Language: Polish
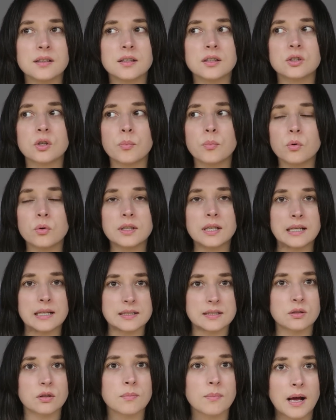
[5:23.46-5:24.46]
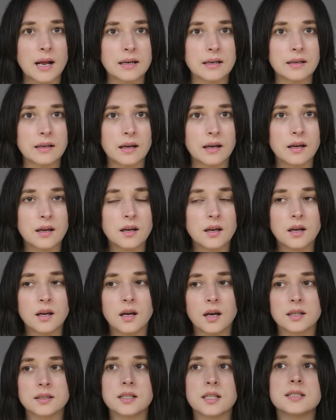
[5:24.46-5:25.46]
i to było dla nas normalne
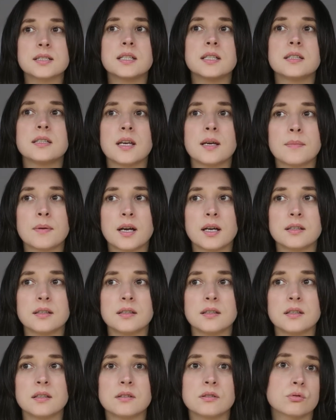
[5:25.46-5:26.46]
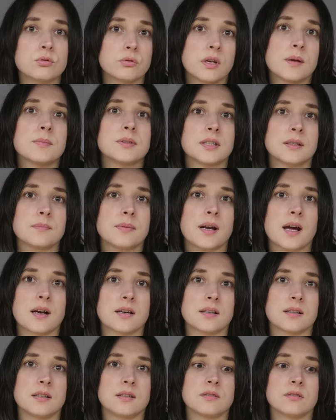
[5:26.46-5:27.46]
a teraz jej nie ma i czujemy ten
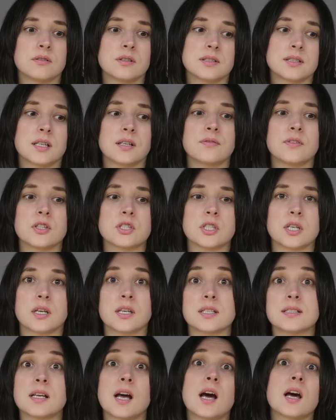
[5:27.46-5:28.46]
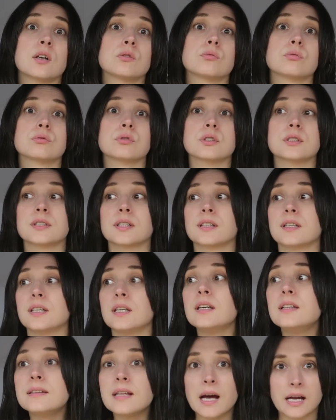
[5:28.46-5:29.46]
brak. I to jest tak, wiecie, jak jest Artur, to jest tak
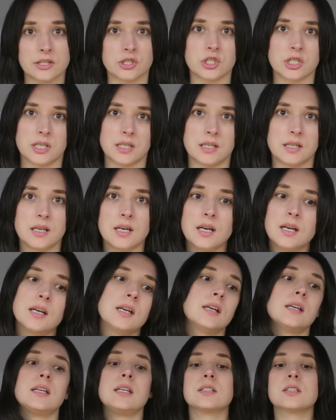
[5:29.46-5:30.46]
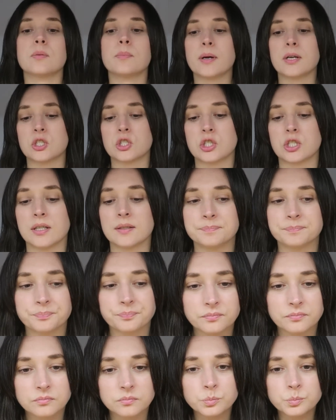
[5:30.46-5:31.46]
inaczej. I zobaczcie,
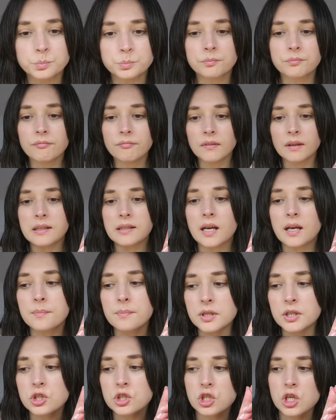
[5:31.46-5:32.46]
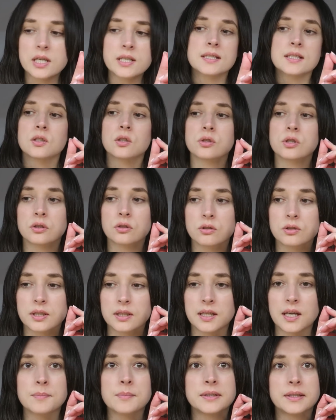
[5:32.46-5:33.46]
jak my często nie
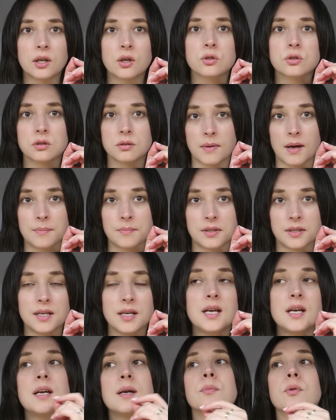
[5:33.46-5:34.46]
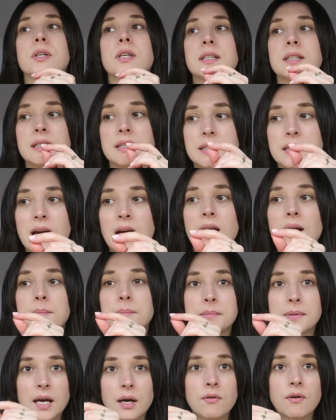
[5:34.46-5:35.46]
doceniamy tego, co mamy. Bo kiedy ja
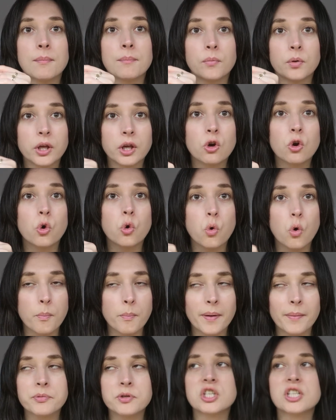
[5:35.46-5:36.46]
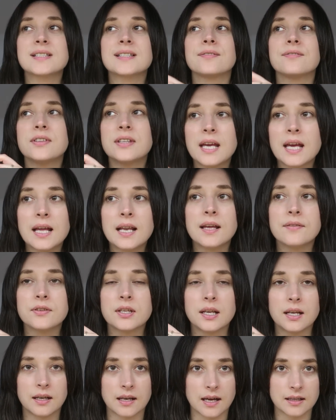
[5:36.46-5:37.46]
miałam mojego chłopa przez wiele,
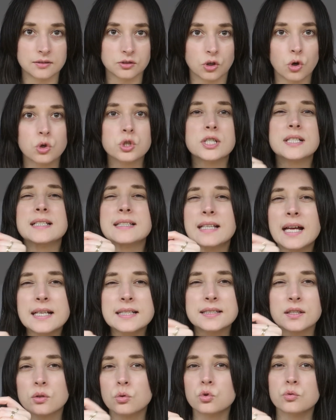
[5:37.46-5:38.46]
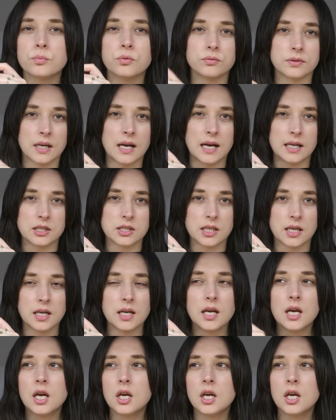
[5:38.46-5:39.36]
wiele lat, o 16 już był na chacie,